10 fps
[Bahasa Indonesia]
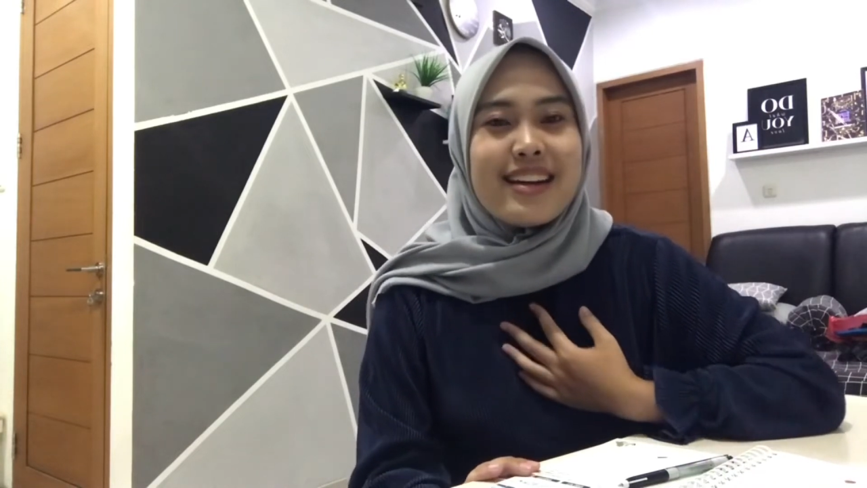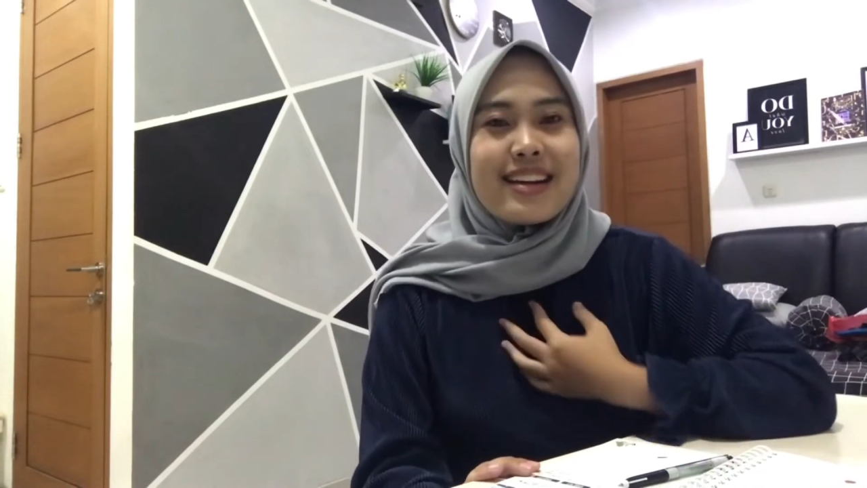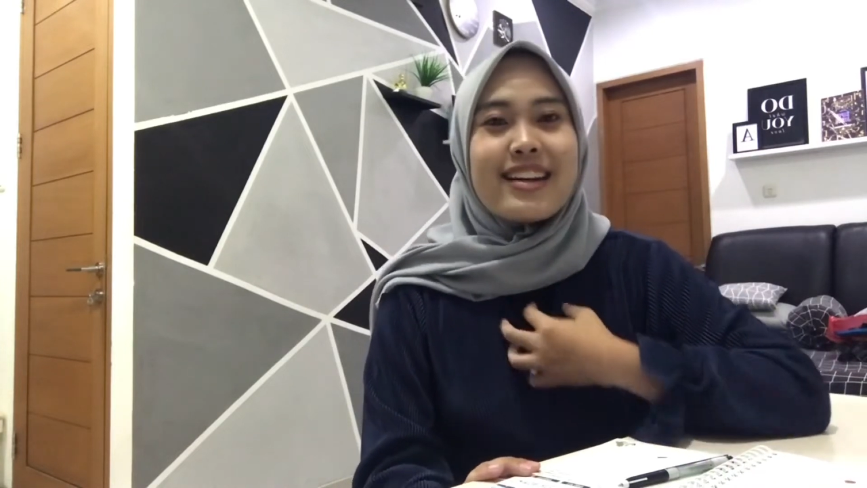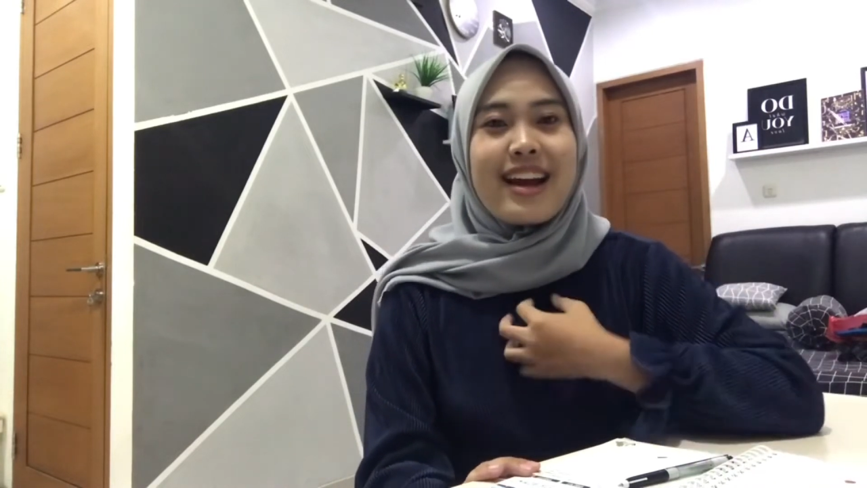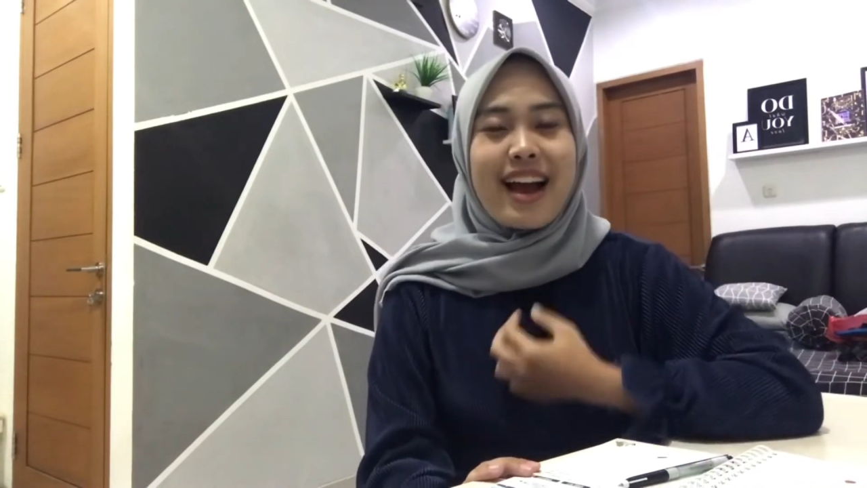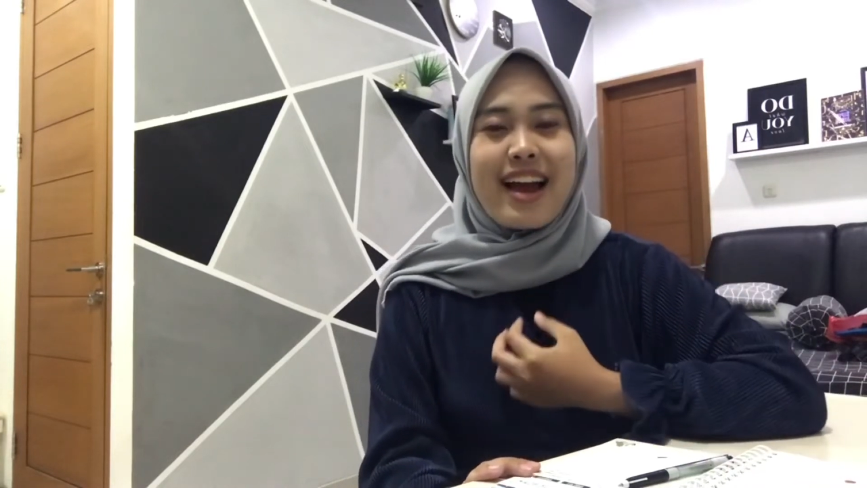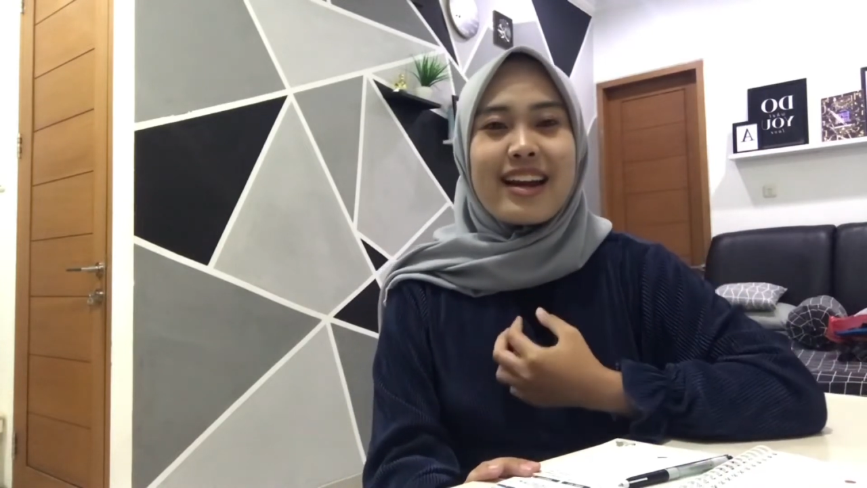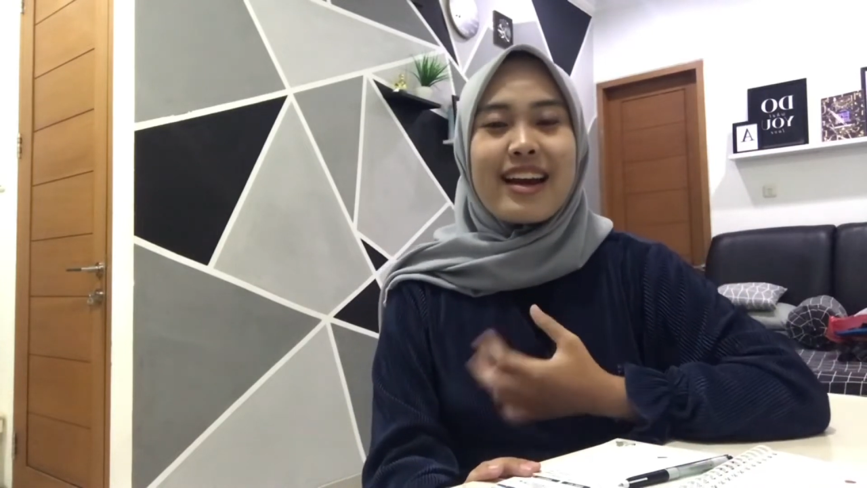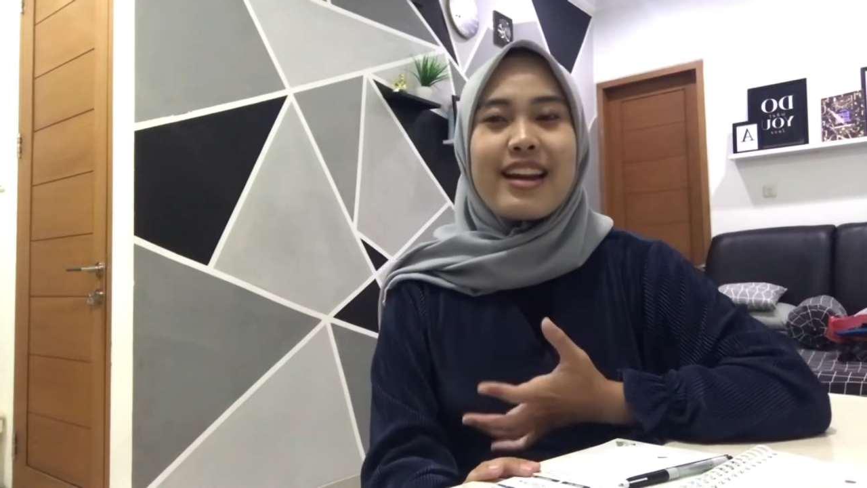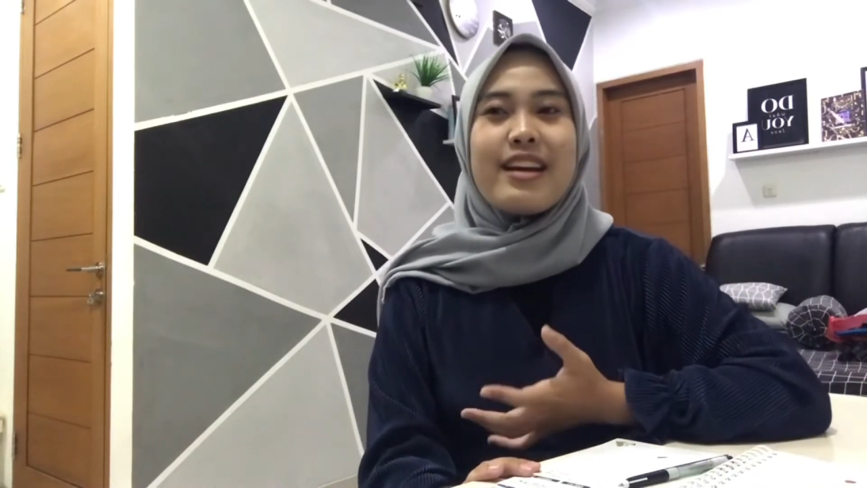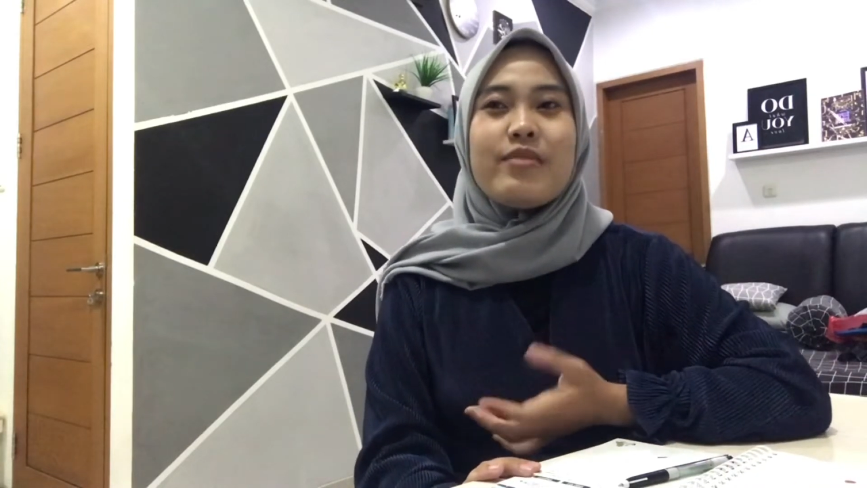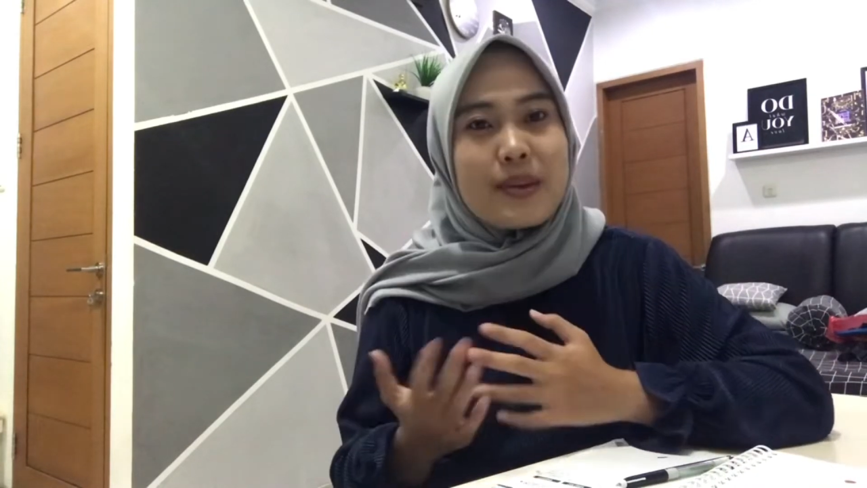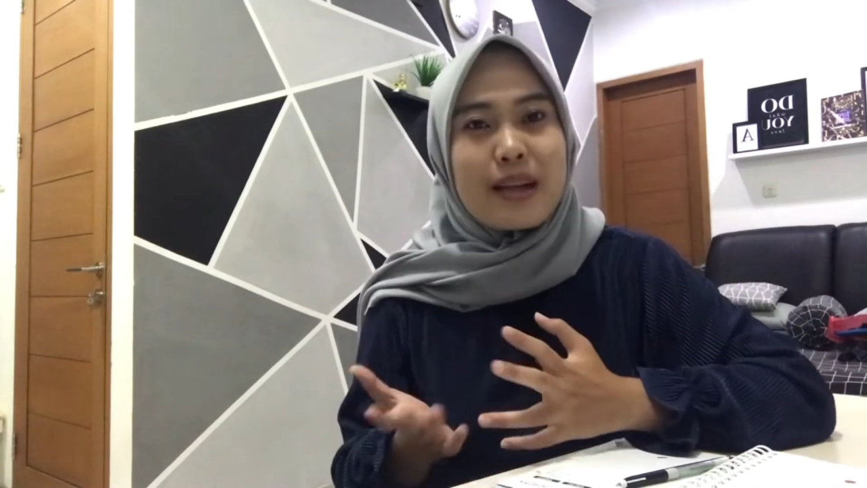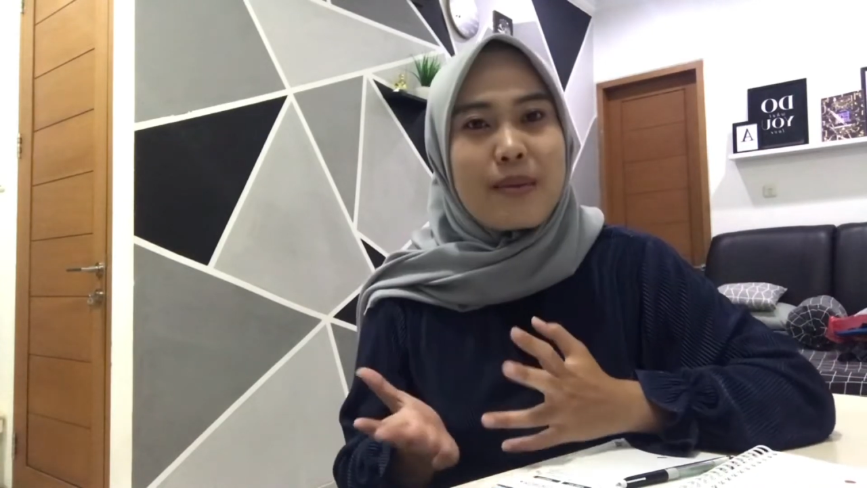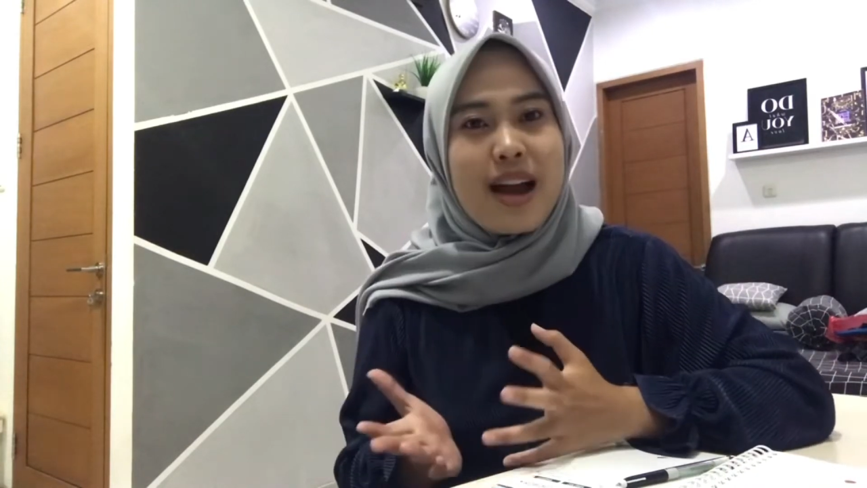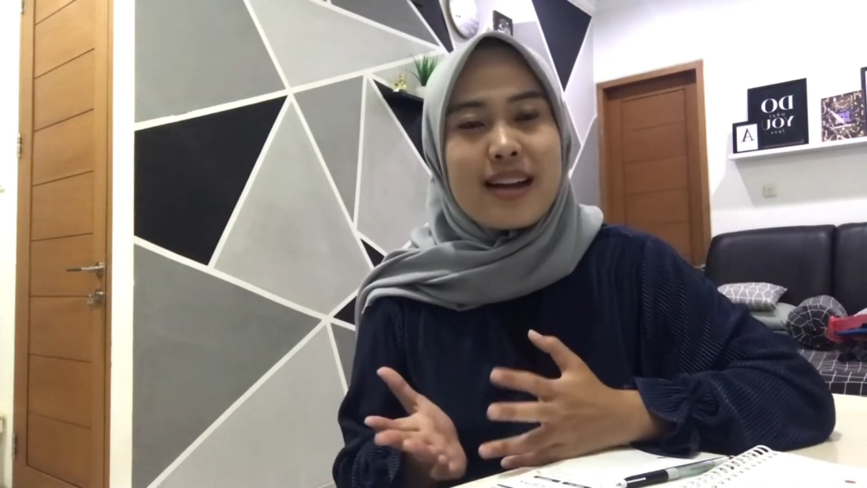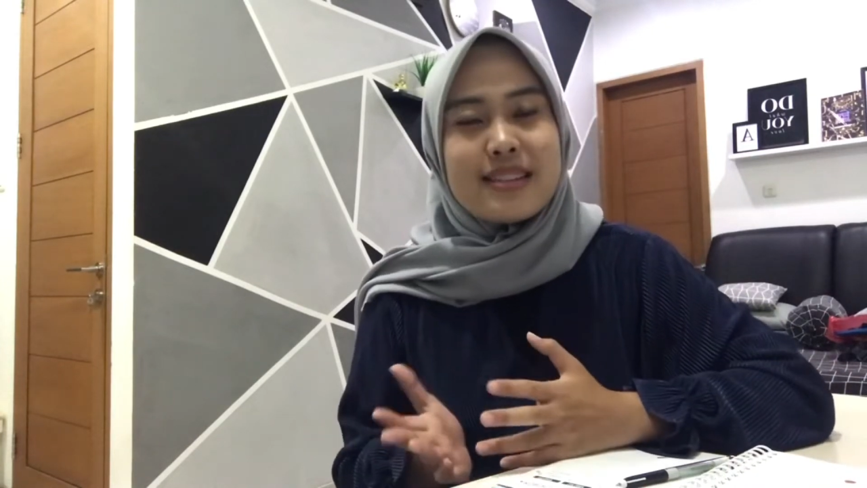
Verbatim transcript: deg dekan karena pertama kali